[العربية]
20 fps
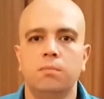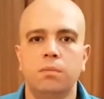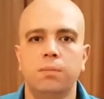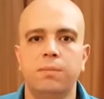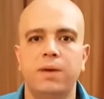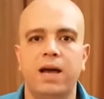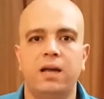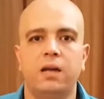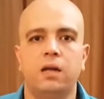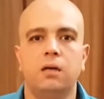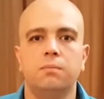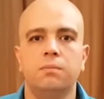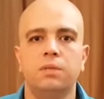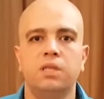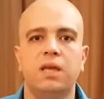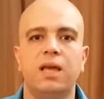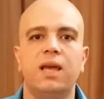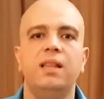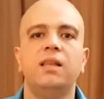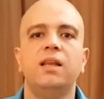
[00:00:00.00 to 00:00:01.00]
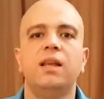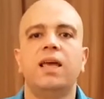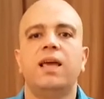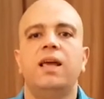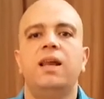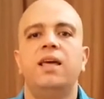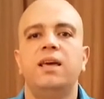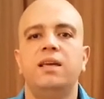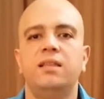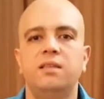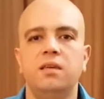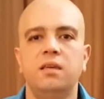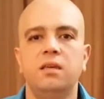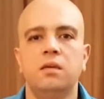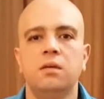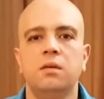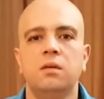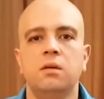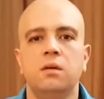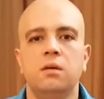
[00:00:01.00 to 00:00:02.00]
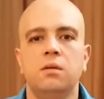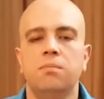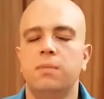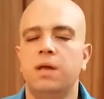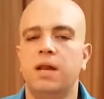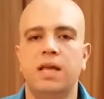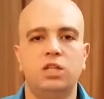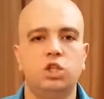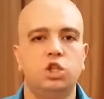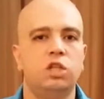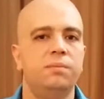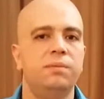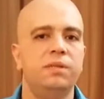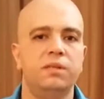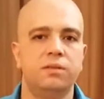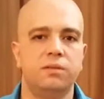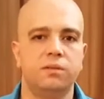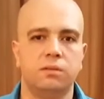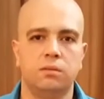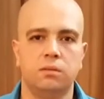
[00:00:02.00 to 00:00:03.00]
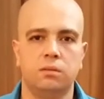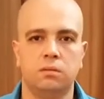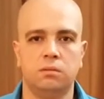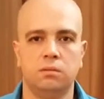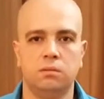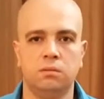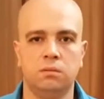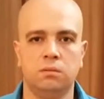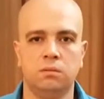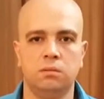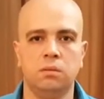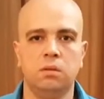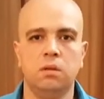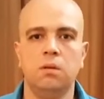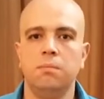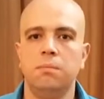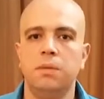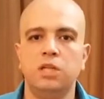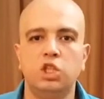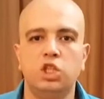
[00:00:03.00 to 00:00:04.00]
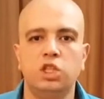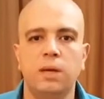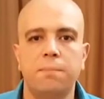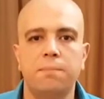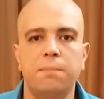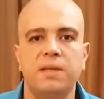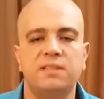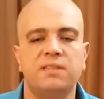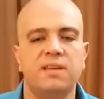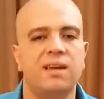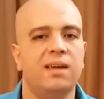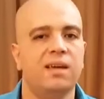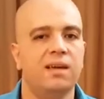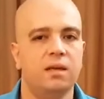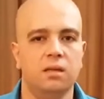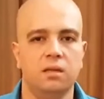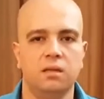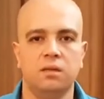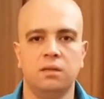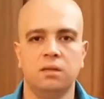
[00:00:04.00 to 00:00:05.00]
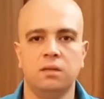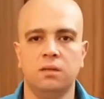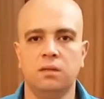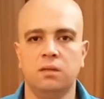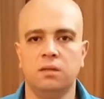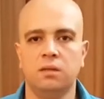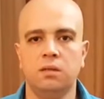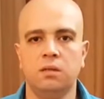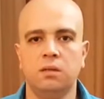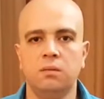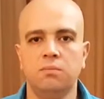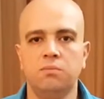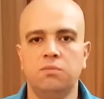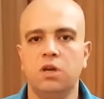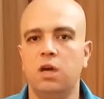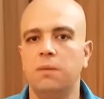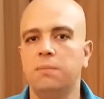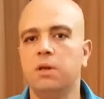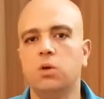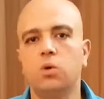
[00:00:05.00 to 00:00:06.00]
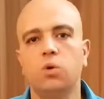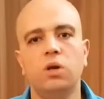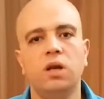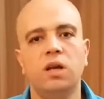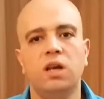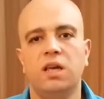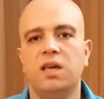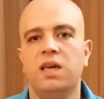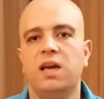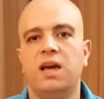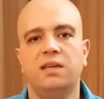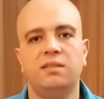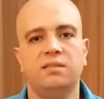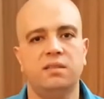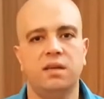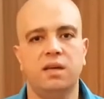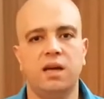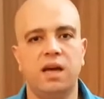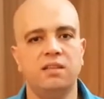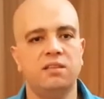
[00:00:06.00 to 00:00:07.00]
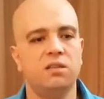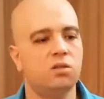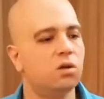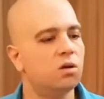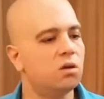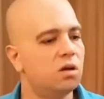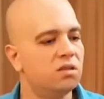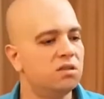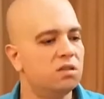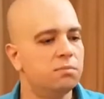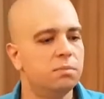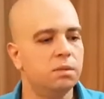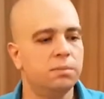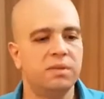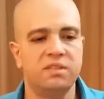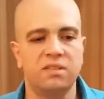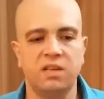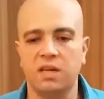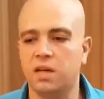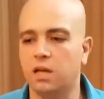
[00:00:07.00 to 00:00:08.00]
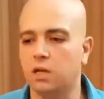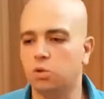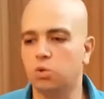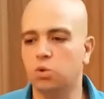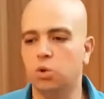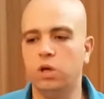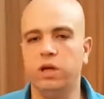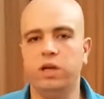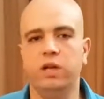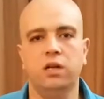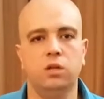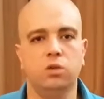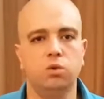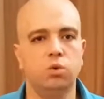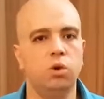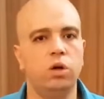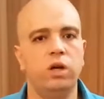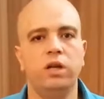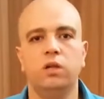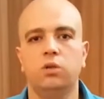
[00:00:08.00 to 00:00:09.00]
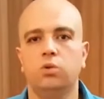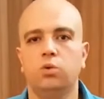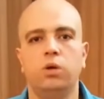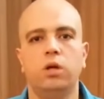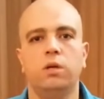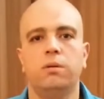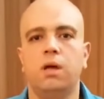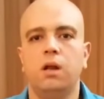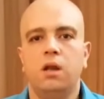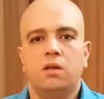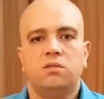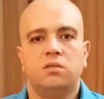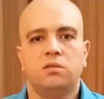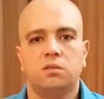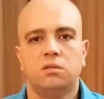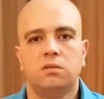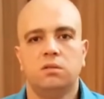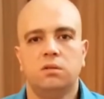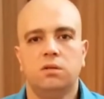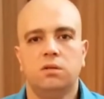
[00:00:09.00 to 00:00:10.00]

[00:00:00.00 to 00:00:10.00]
بمعنى بتخلي الخلايا دي ملهاش كبير ماشيه بمزاجها تعمل كل اللي هي عايزاه عايزه تنقسم بمزاجها تروح هنا تروح هنا تروح هنا. خلاص